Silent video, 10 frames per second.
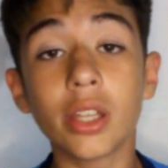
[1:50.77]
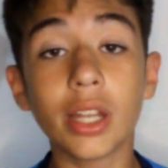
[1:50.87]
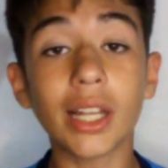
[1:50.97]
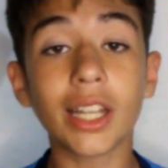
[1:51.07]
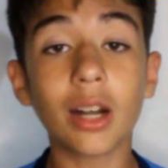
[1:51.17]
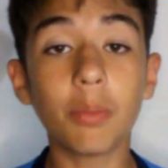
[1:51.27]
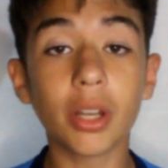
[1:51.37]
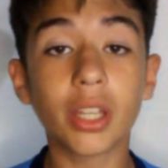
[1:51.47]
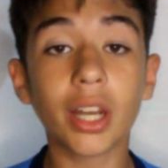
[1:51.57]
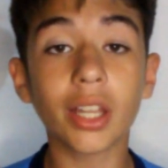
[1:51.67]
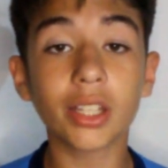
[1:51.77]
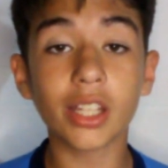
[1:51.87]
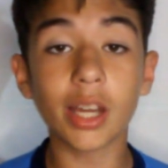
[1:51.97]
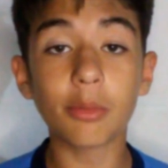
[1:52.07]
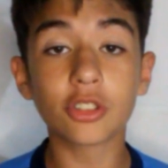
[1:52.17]
y lateral por izquierda
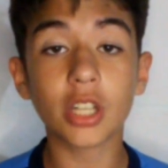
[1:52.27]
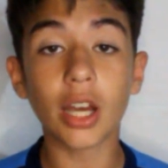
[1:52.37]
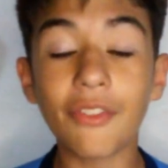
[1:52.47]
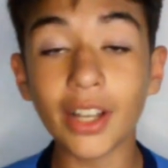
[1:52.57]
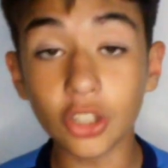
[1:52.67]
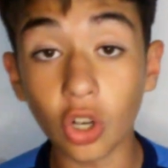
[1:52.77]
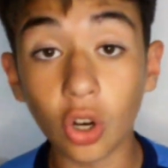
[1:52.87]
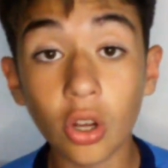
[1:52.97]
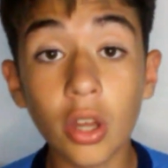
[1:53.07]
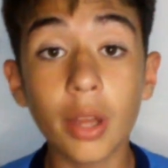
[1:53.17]
teníamos a Fatou.